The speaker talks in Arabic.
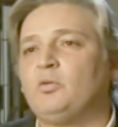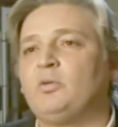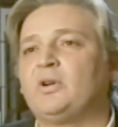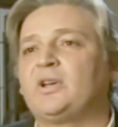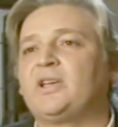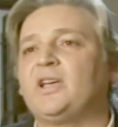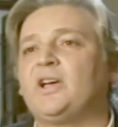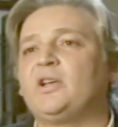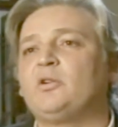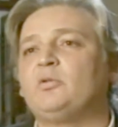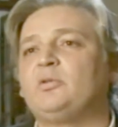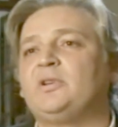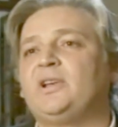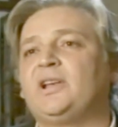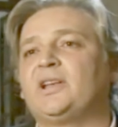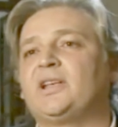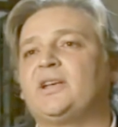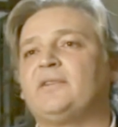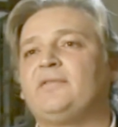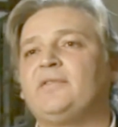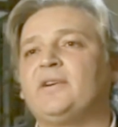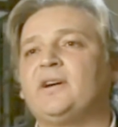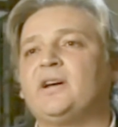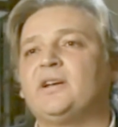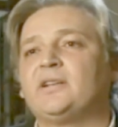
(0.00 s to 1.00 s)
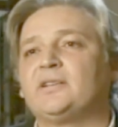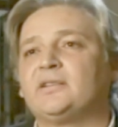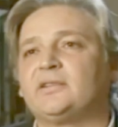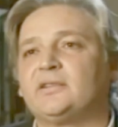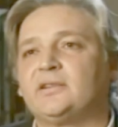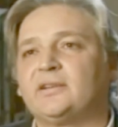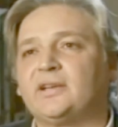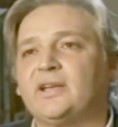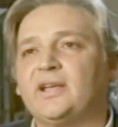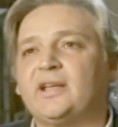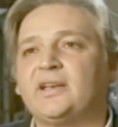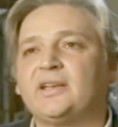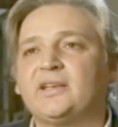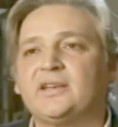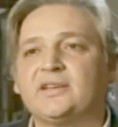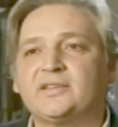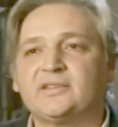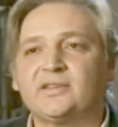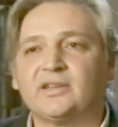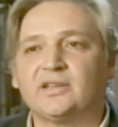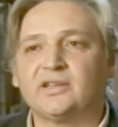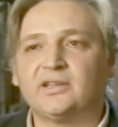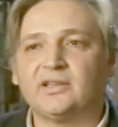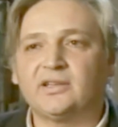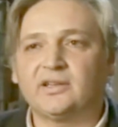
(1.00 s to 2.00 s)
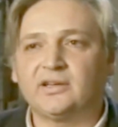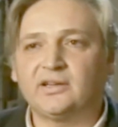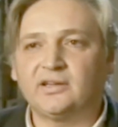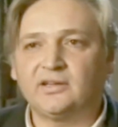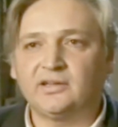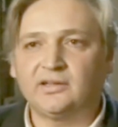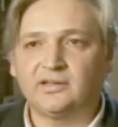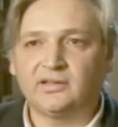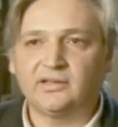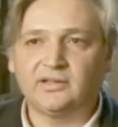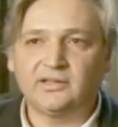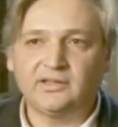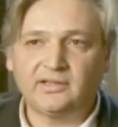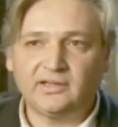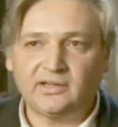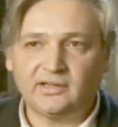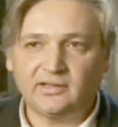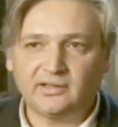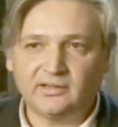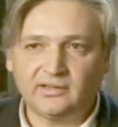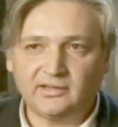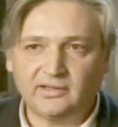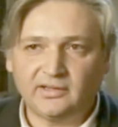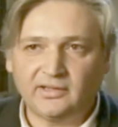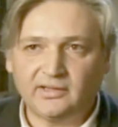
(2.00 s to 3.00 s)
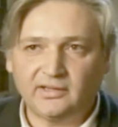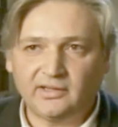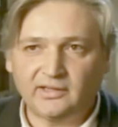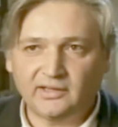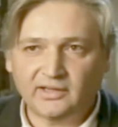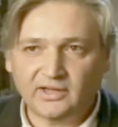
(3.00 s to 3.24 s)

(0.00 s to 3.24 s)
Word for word: وكان هنالك فقط قرية صغيرة هي آه،